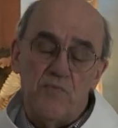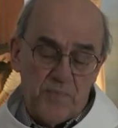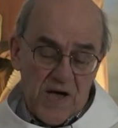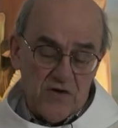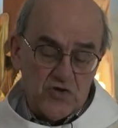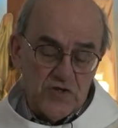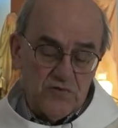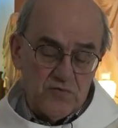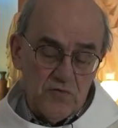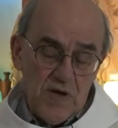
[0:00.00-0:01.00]
par
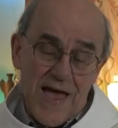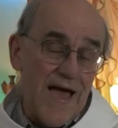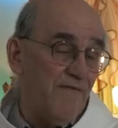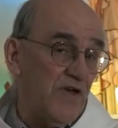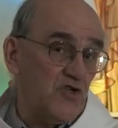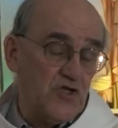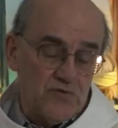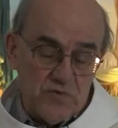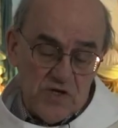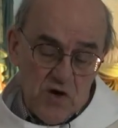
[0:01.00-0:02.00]
Jésus, avec
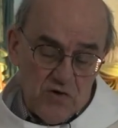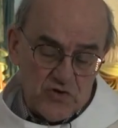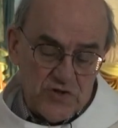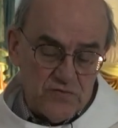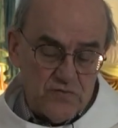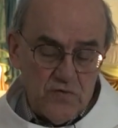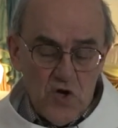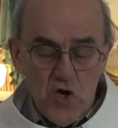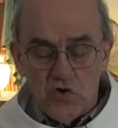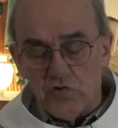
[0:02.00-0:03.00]
Jésus et en Jésus,
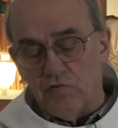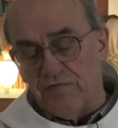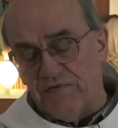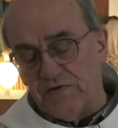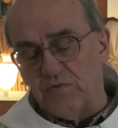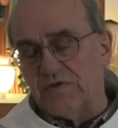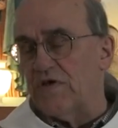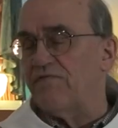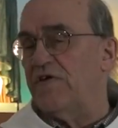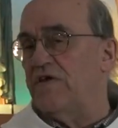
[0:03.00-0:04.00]
son fils ou
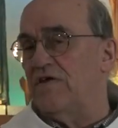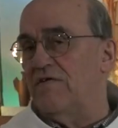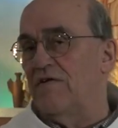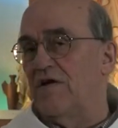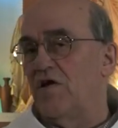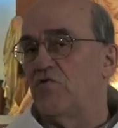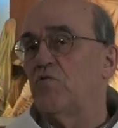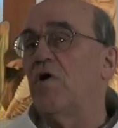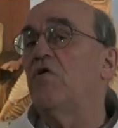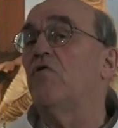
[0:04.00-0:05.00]
sa fille.
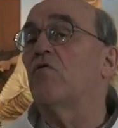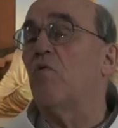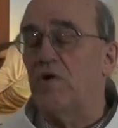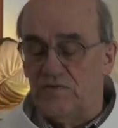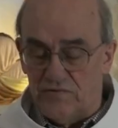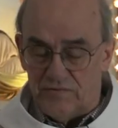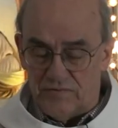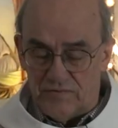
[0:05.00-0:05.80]
Toi le crois-tu?